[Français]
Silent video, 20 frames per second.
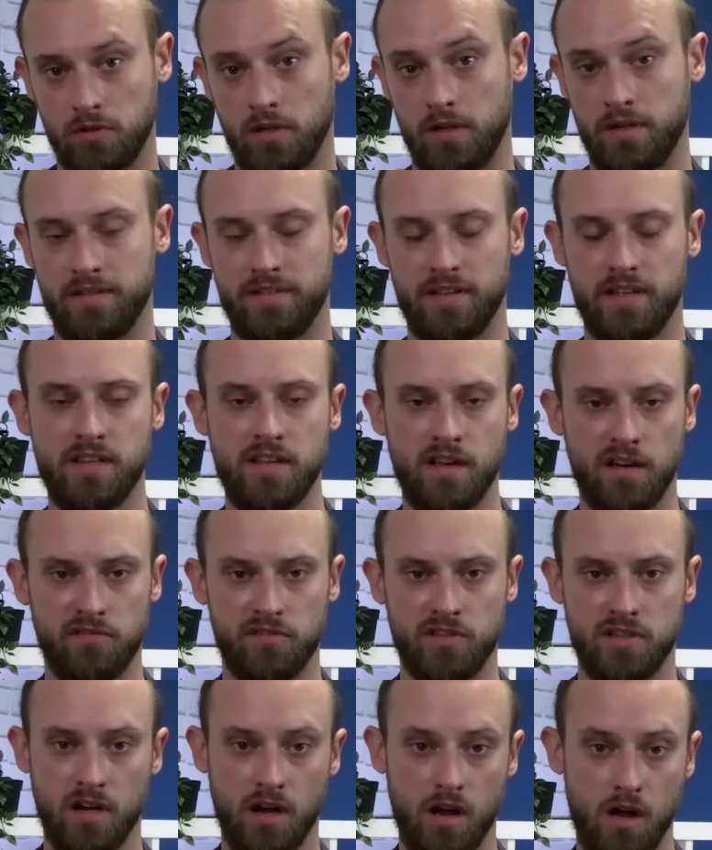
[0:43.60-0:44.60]
dans les années à
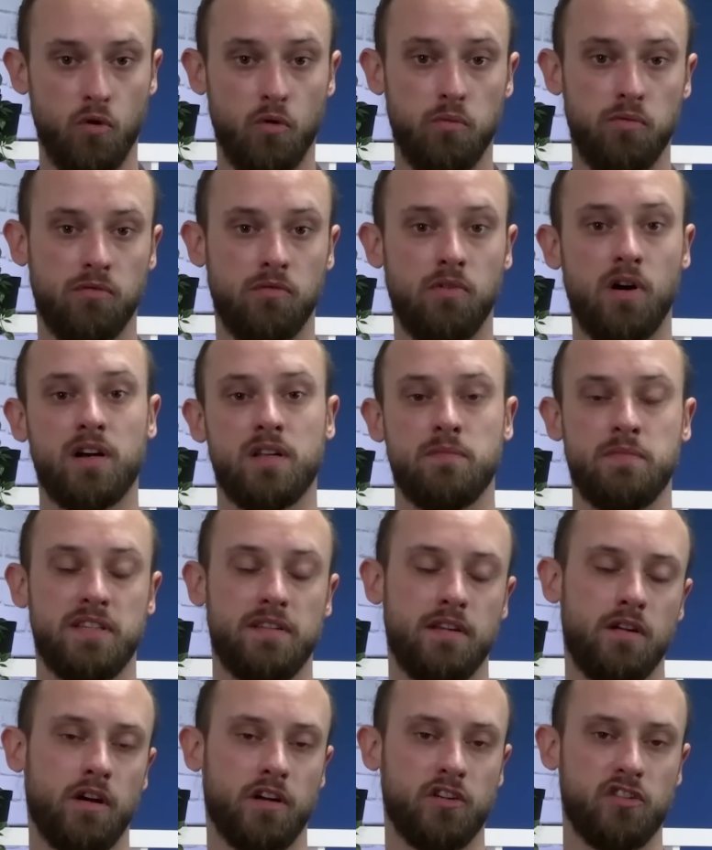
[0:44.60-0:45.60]
venir pour pouvoir
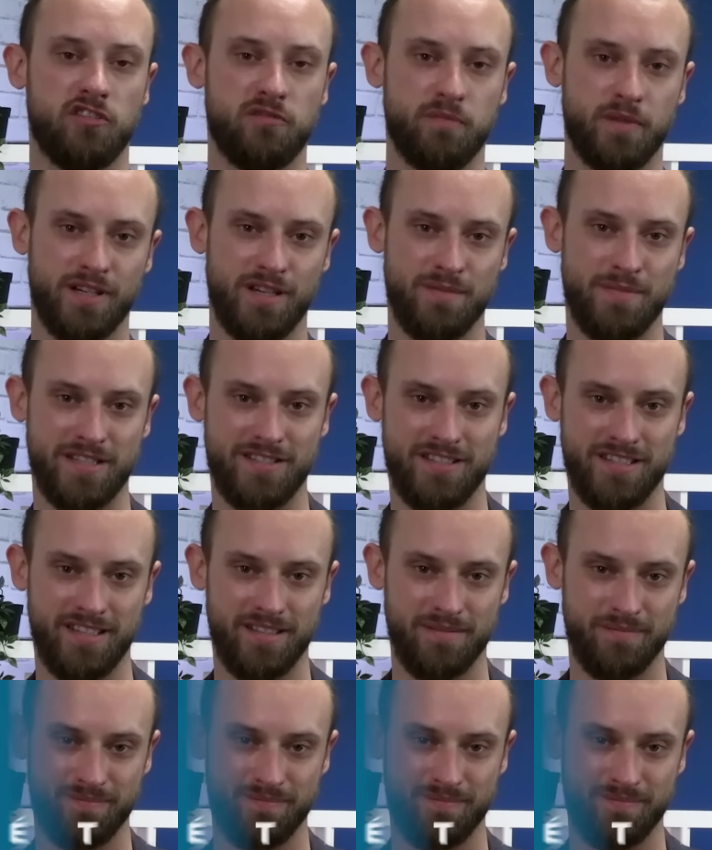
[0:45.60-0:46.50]
limiter le réchauffement climatique.